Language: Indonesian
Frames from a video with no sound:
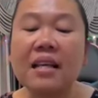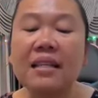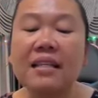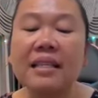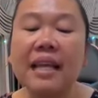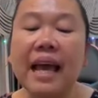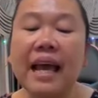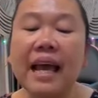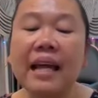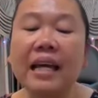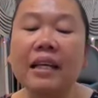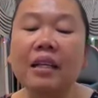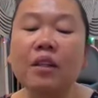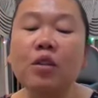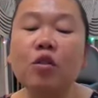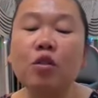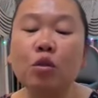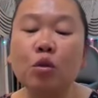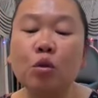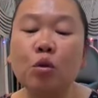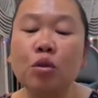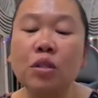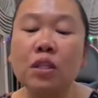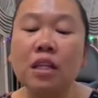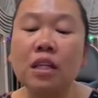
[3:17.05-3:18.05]
saya
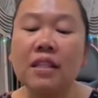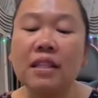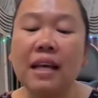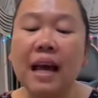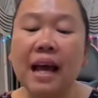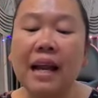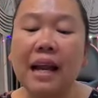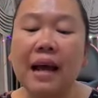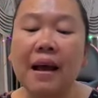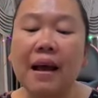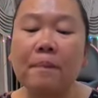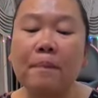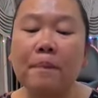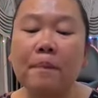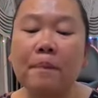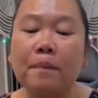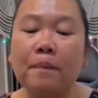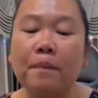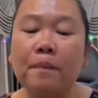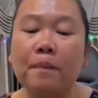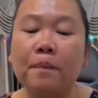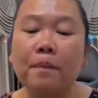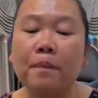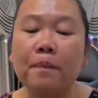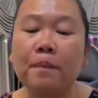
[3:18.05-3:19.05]
itu secara
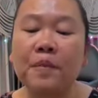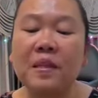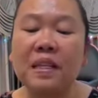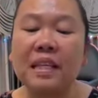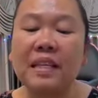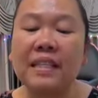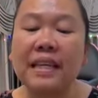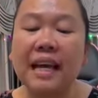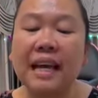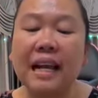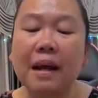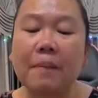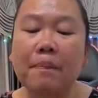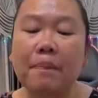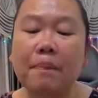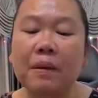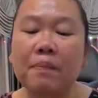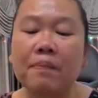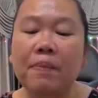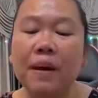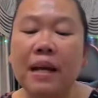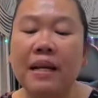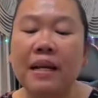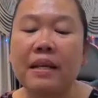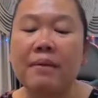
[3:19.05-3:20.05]
secara
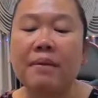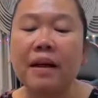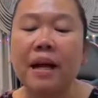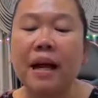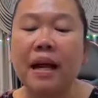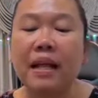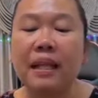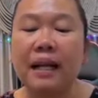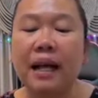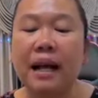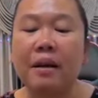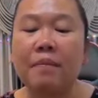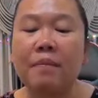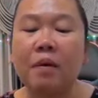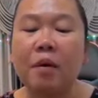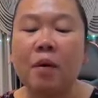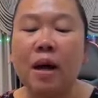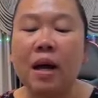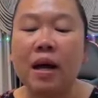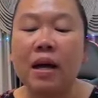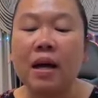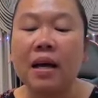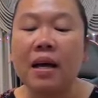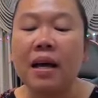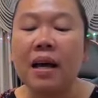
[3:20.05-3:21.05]
pribadi mengatakan
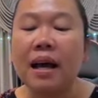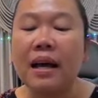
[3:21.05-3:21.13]
bahwa